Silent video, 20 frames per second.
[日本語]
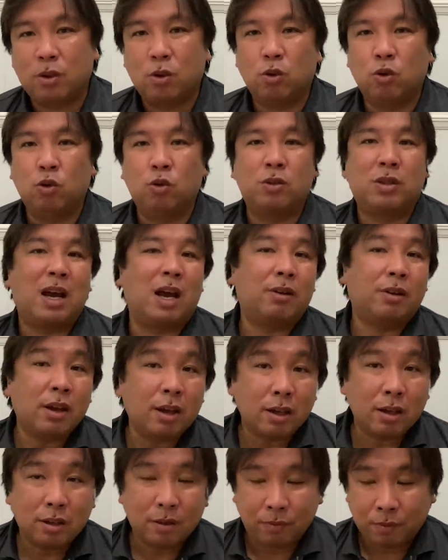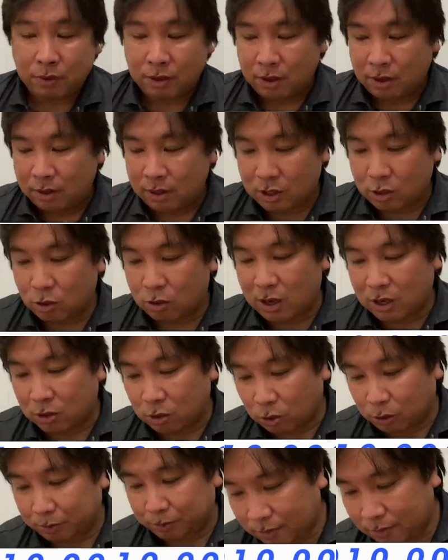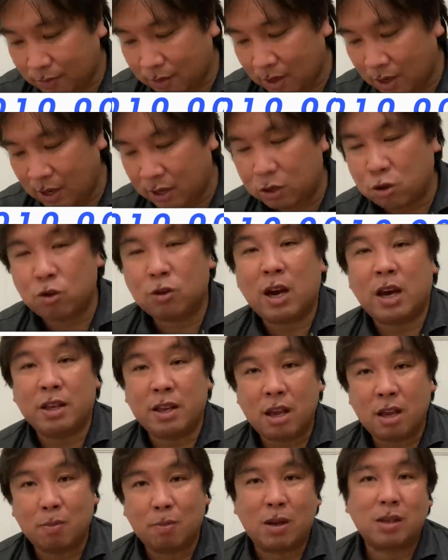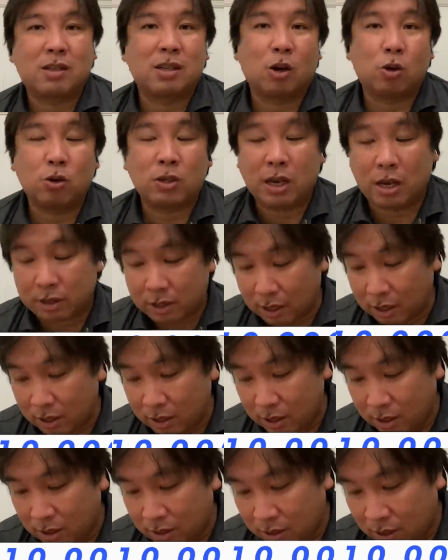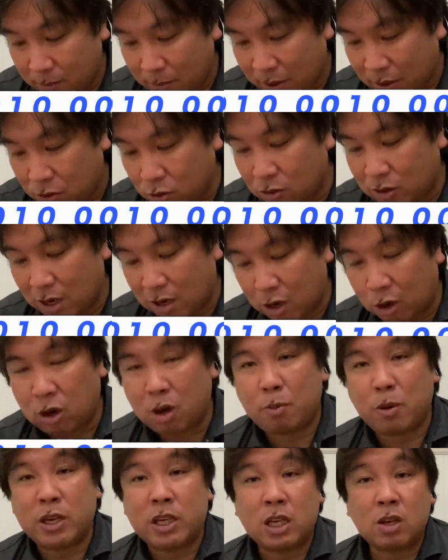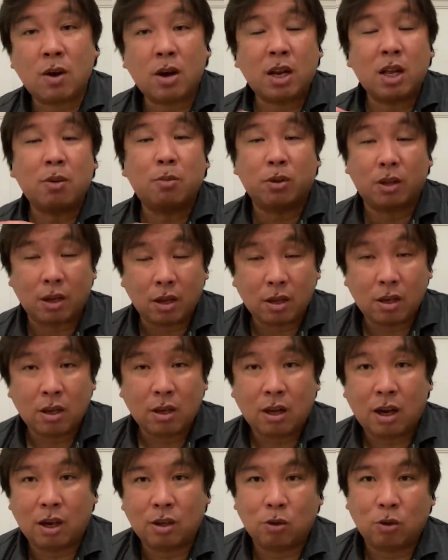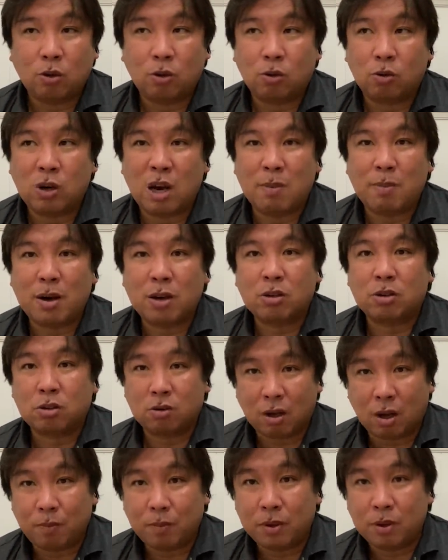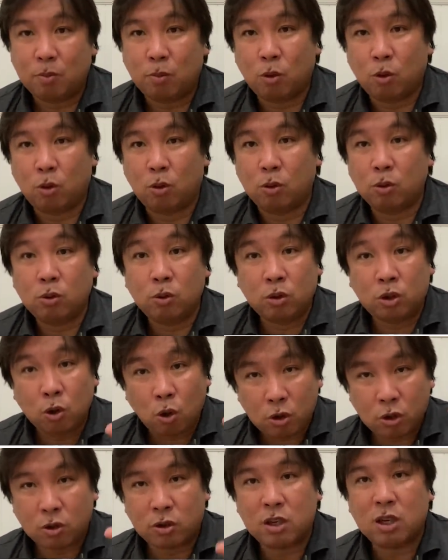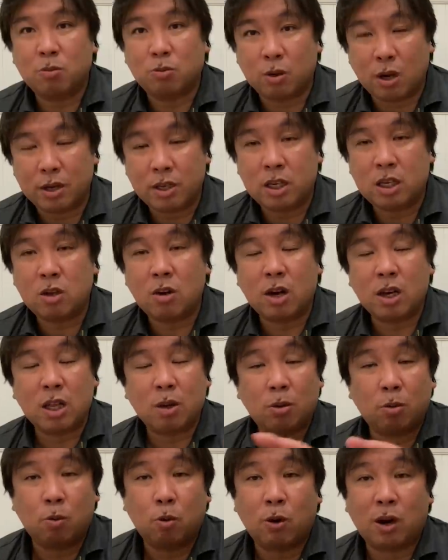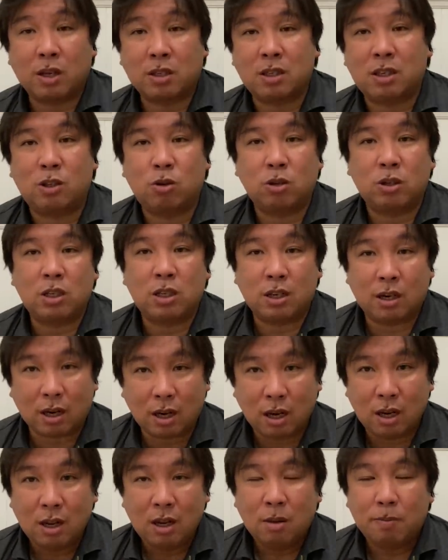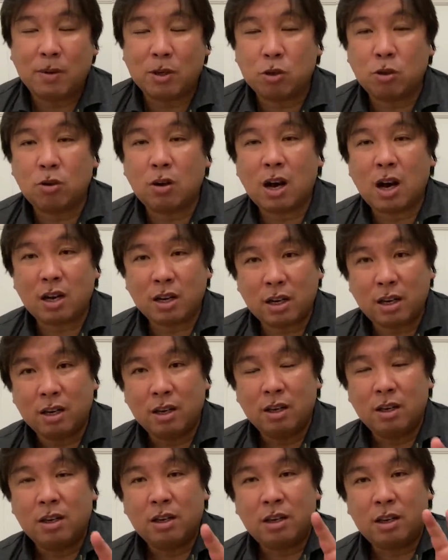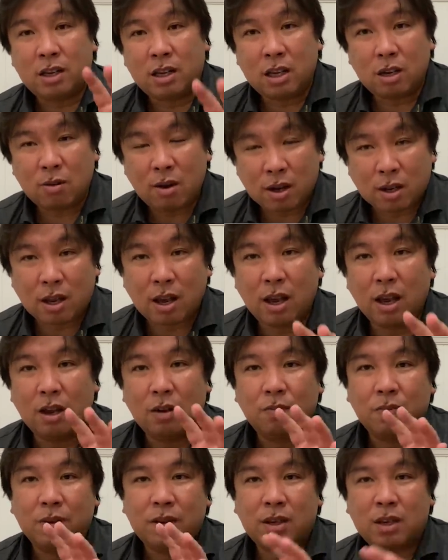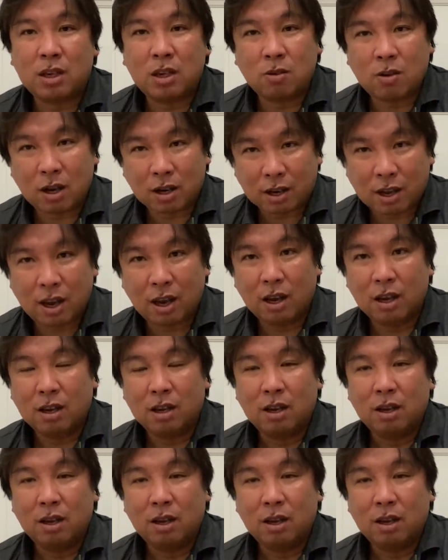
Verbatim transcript: 生んだよね。で、その後、9回ね、増田が抑えて、で、まあ9回だ。これも引き分けでもね、あの、クライマックスは、もう上位のチームは引き分けでももう勝ちに等しいから、まあその代わり、引き分け、引き分け、